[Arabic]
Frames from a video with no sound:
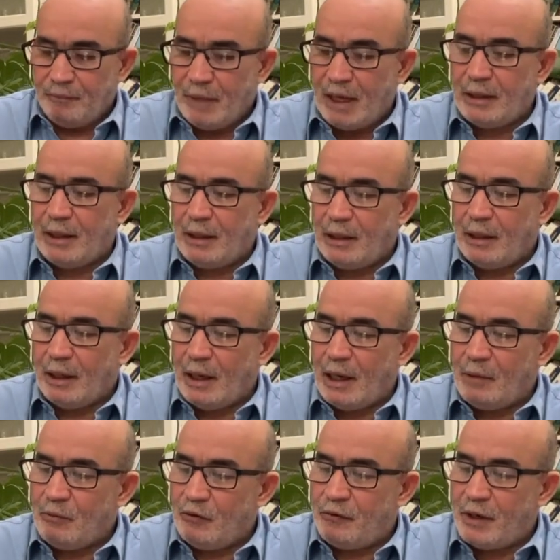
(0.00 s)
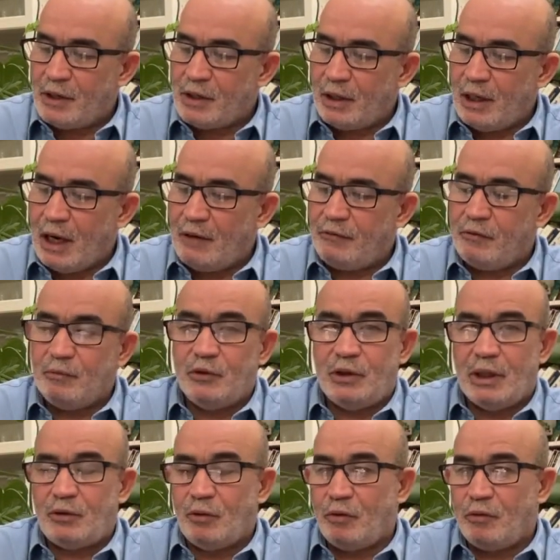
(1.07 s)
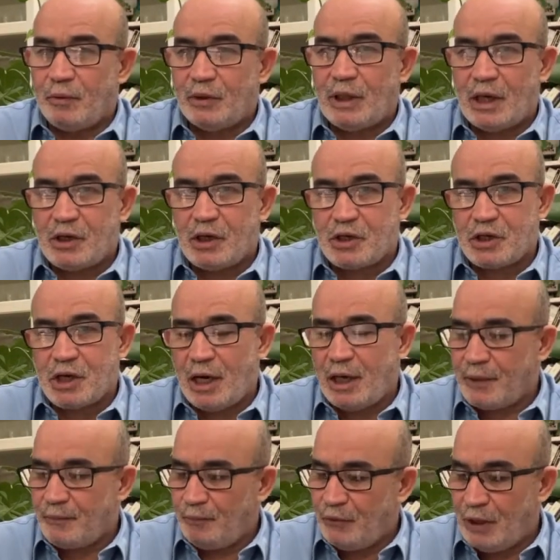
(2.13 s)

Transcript: بعد الإلغاء المفاجئ لعفو مدته 18 شهر